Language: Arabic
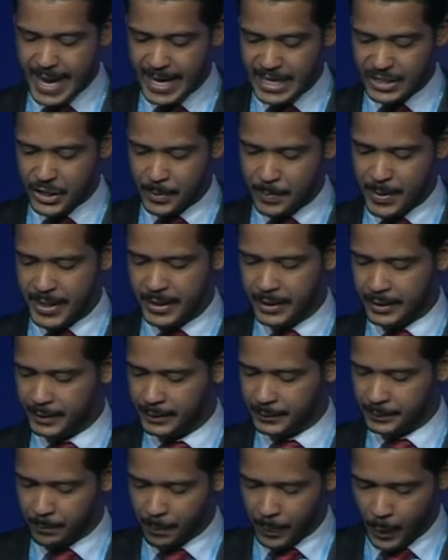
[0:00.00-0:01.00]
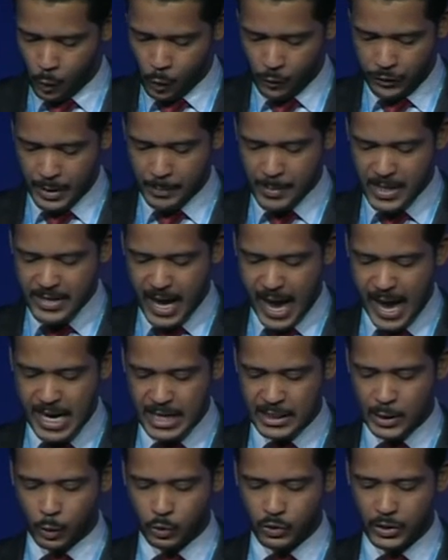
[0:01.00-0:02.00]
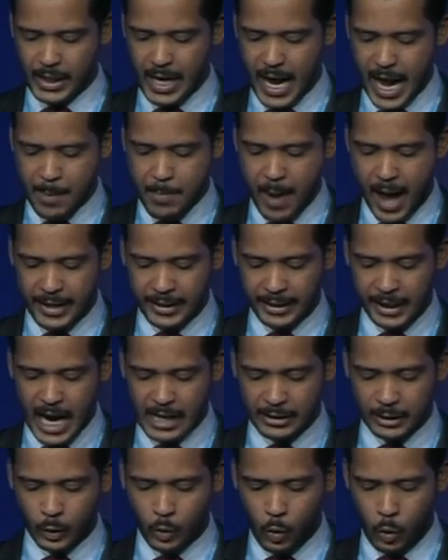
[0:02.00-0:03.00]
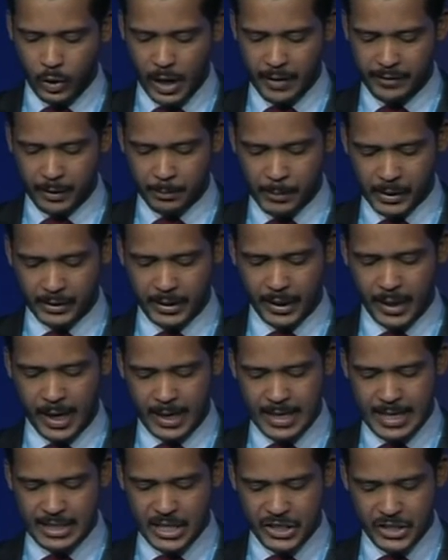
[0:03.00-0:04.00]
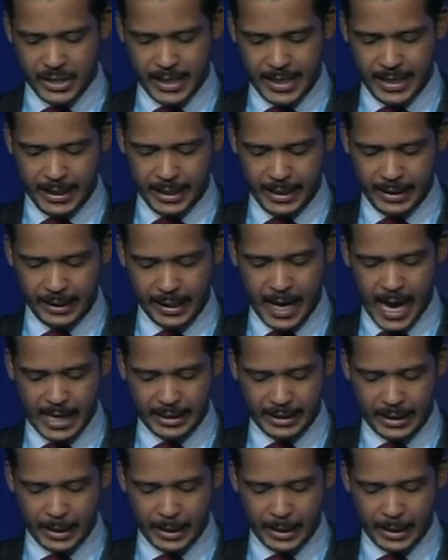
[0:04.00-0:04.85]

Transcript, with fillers: اكس بي وفي مزعى لتوصيلها مع النقاط الأخرى في المنطقة لتشكيل نقاط